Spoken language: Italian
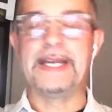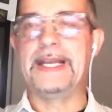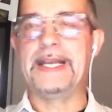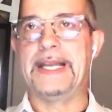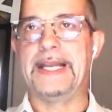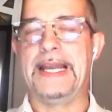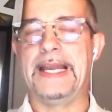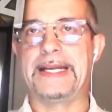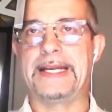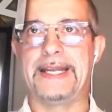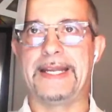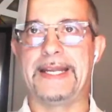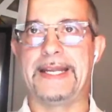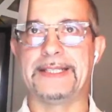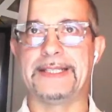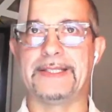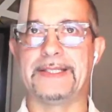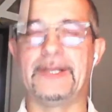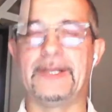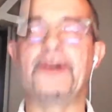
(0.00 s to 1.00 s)
La
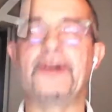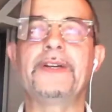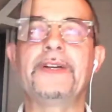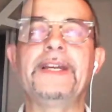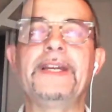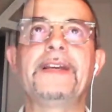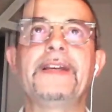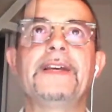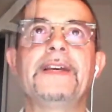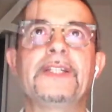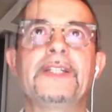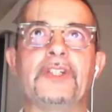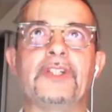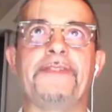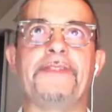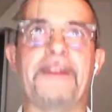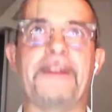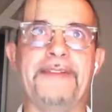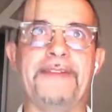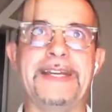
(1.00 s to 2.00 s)
creazione ci
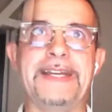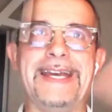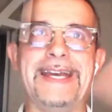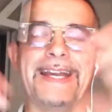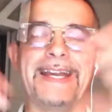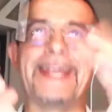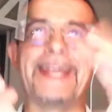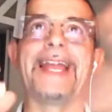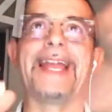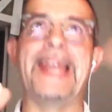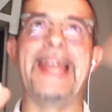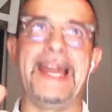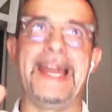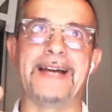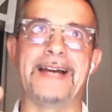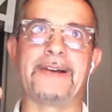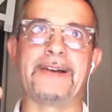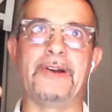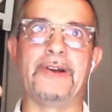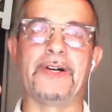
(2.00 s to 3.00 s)
fa vedere la
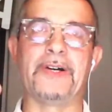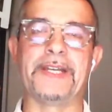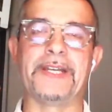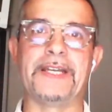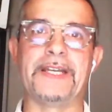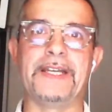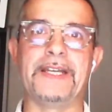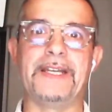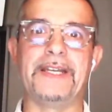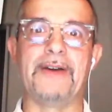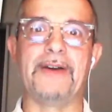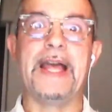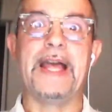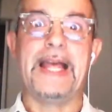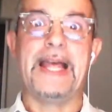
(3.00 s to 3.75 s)
gloria di Dio.